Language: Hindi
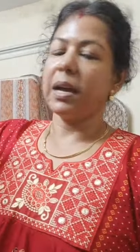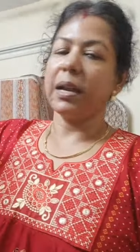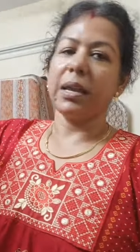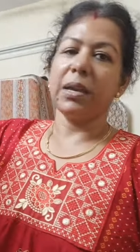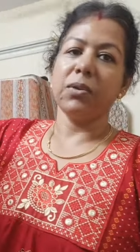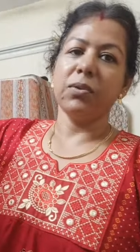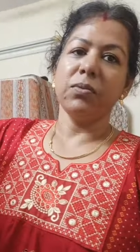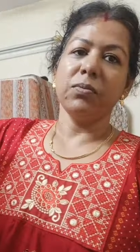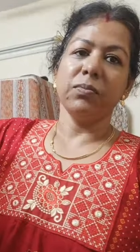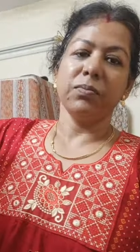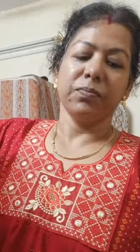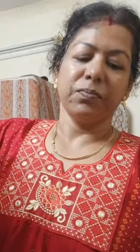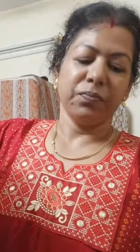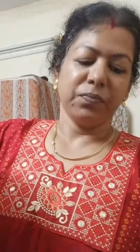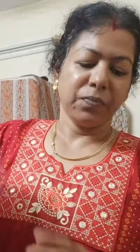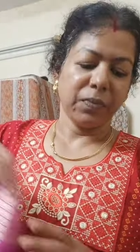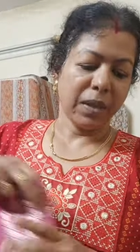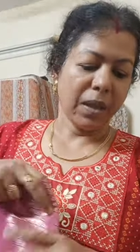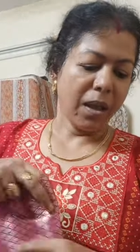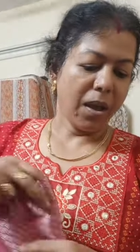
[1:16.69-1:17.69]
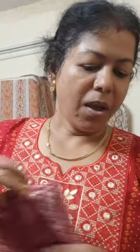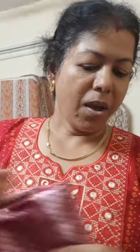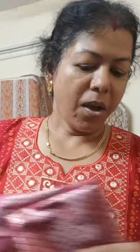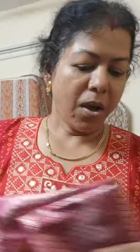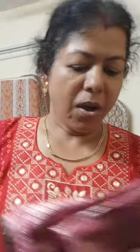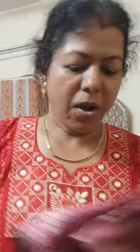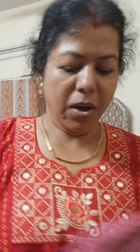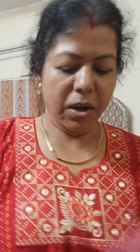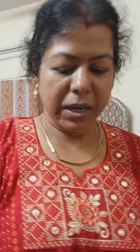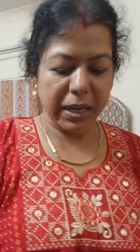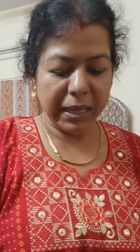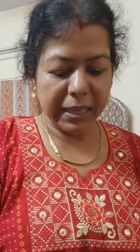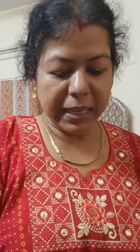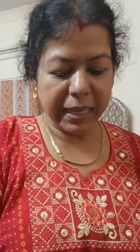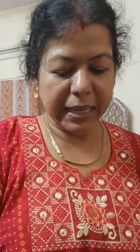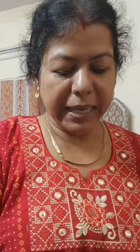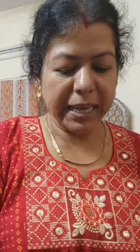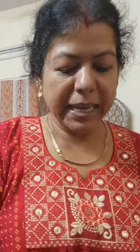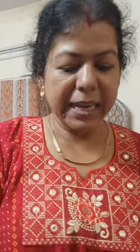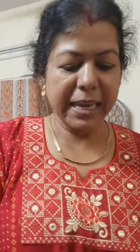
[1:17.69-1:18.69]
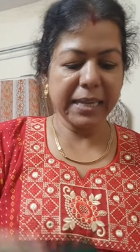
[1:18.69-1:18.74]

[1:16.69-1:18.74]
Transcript: रही हूँ और ये देखिए